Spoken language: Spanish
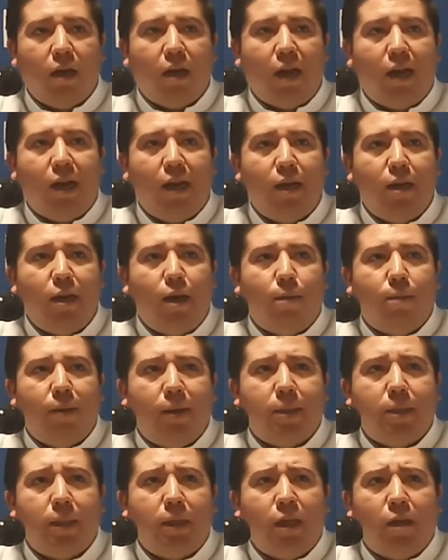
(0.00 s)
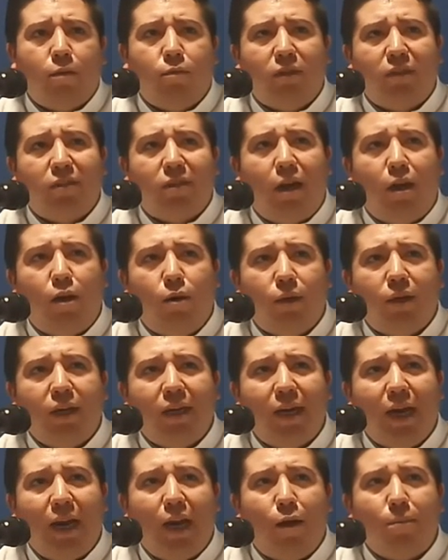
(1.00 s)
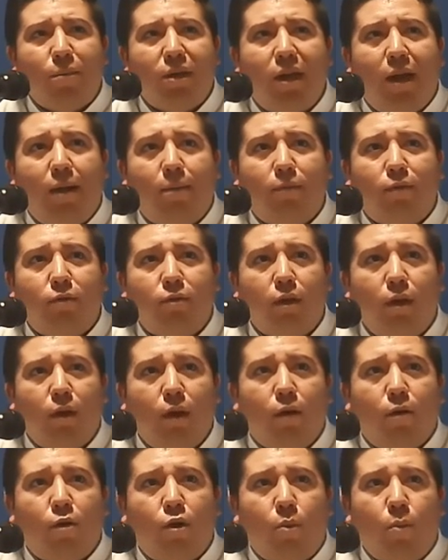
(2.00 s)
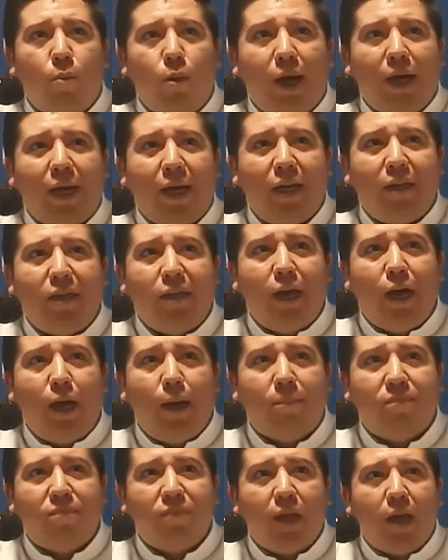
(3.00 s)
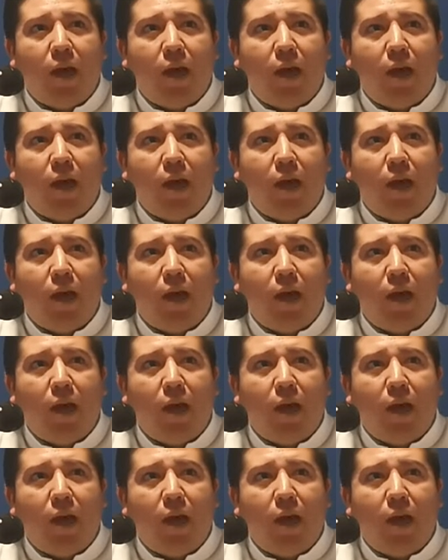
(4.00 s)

La ley a veces en nuestra lógica la miramos como aquella